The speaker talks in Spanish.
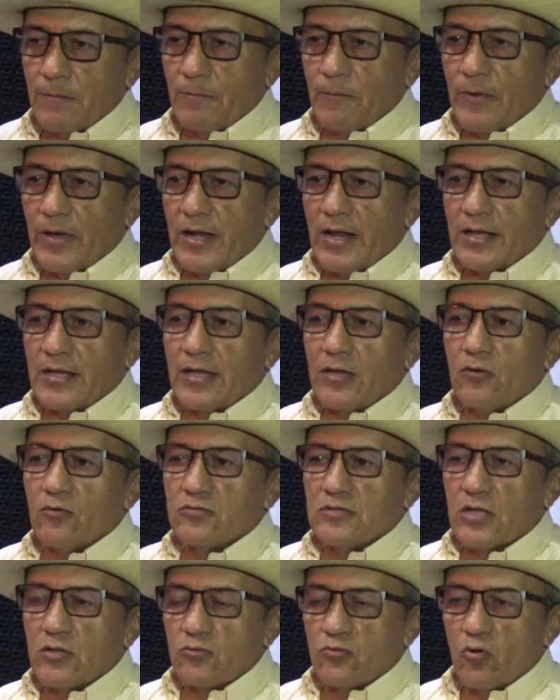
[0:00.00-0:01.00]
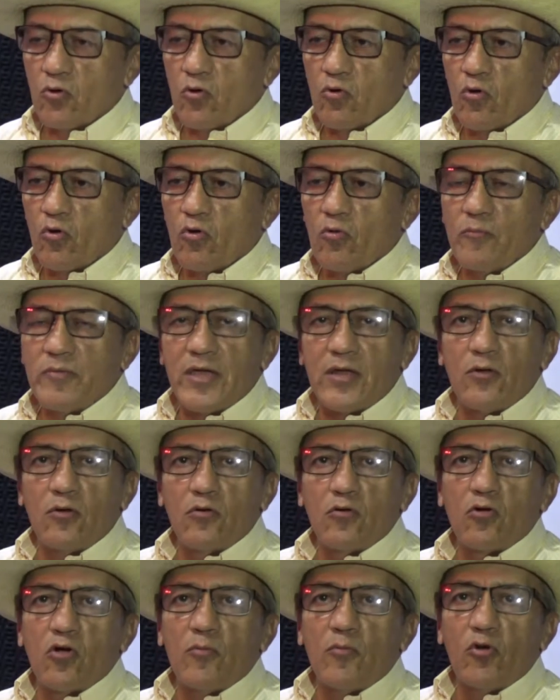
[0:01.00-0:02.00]
para que tanto los
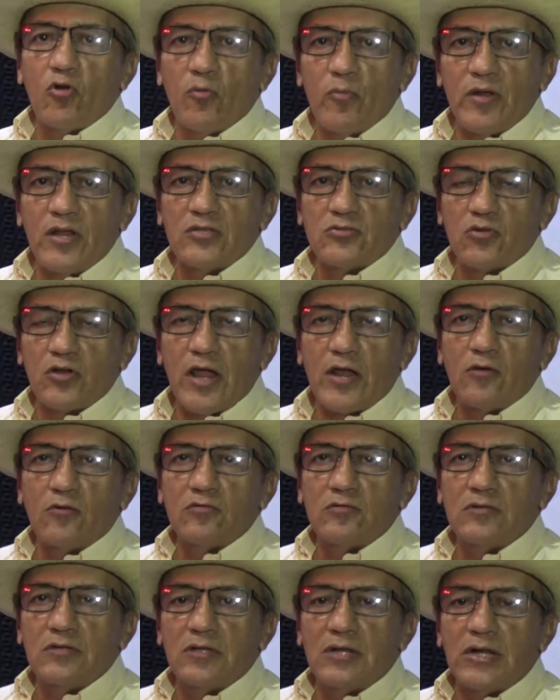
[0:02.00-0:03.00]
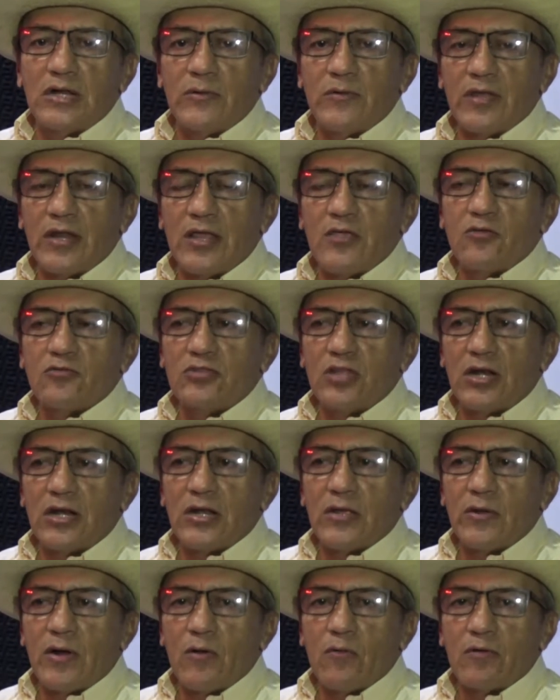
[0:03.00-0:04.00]
colombianos como los venezolanos ribereños del
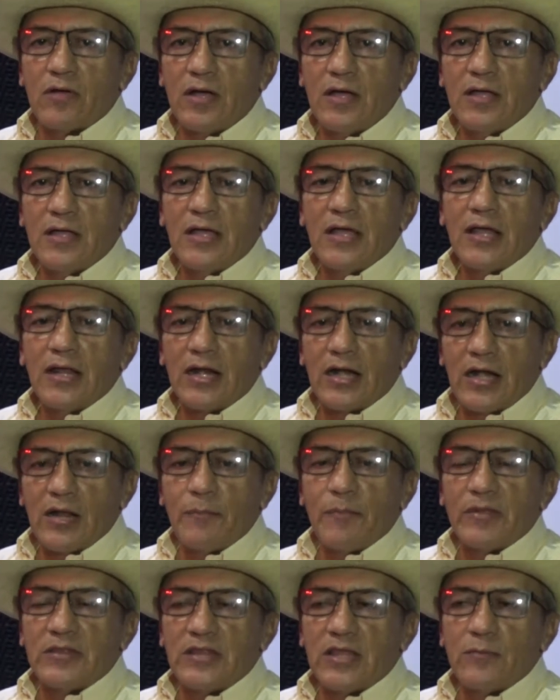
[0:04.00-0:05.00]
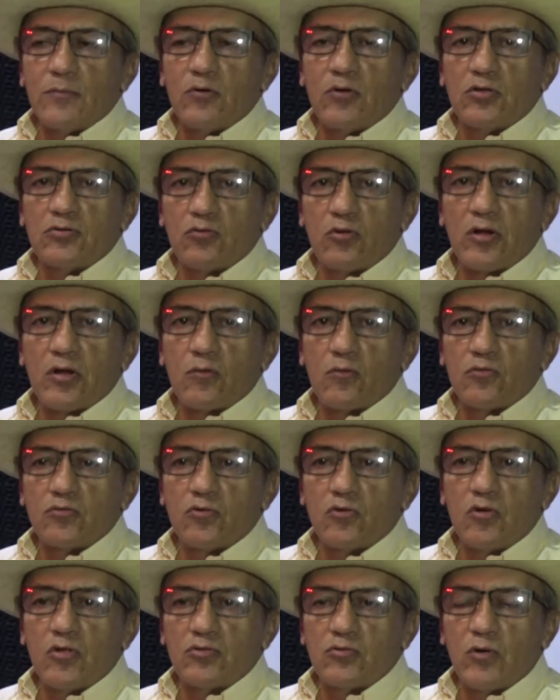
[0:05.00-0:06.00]
río Arauca respetemos nuestros
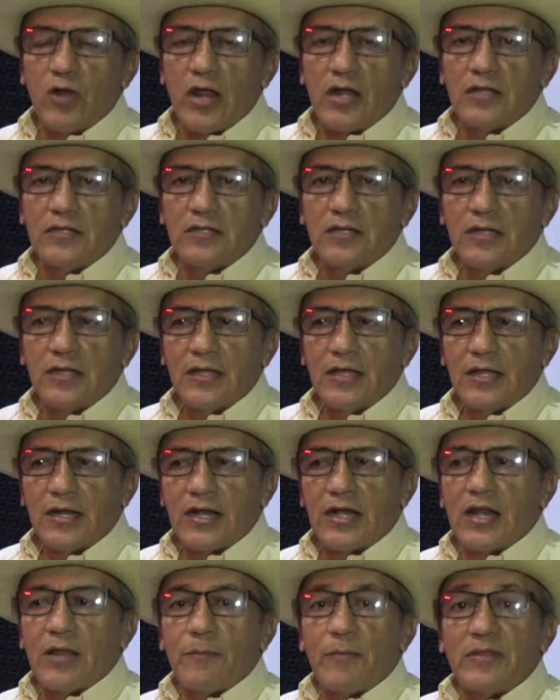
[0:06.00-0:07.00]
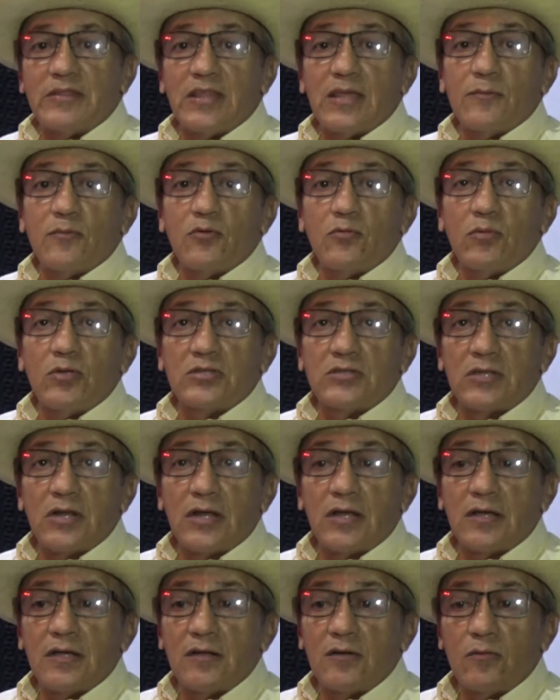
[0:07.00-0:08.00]
recursos naturales respetemos
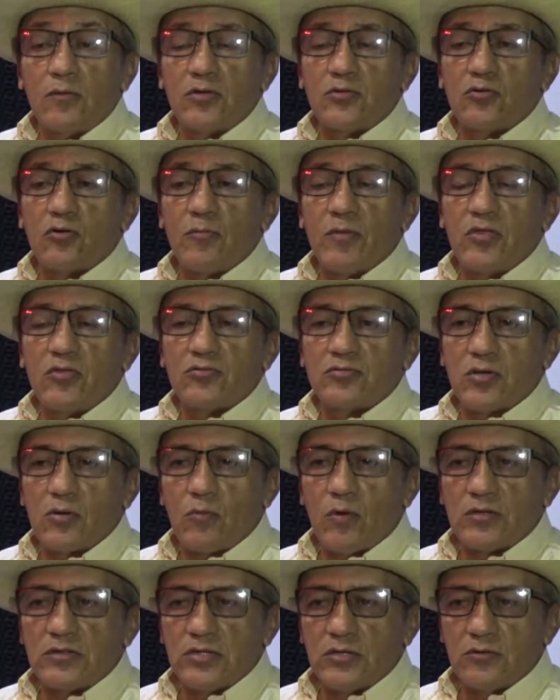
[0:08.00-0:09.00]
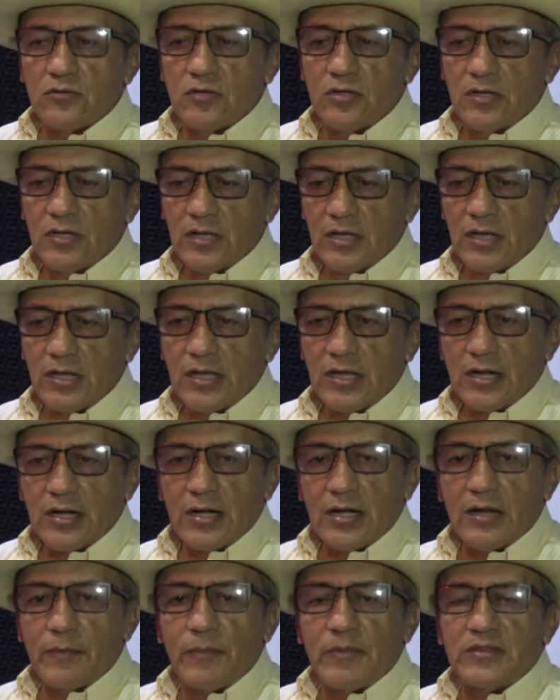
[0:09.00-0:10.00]
nuestra, nuestros medios acuáticos,
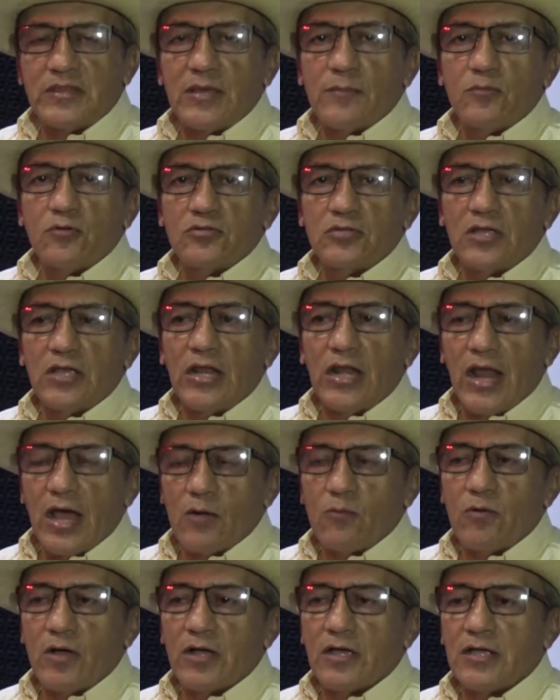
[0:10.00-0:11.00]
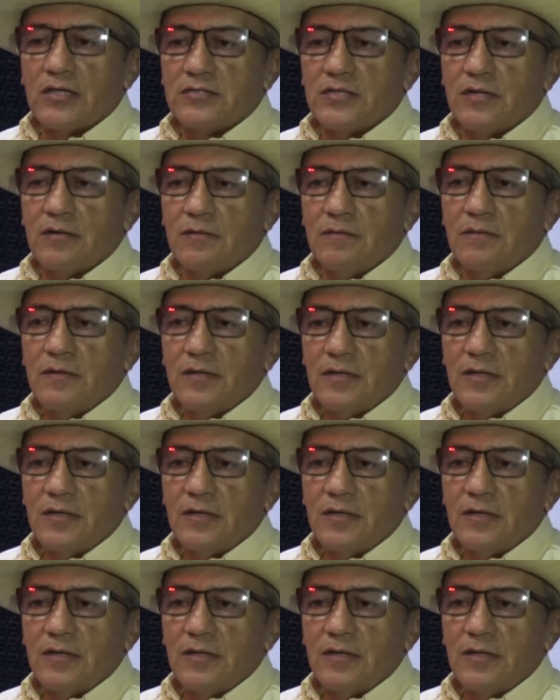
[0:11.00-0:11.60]
respetemos el agua, que es el,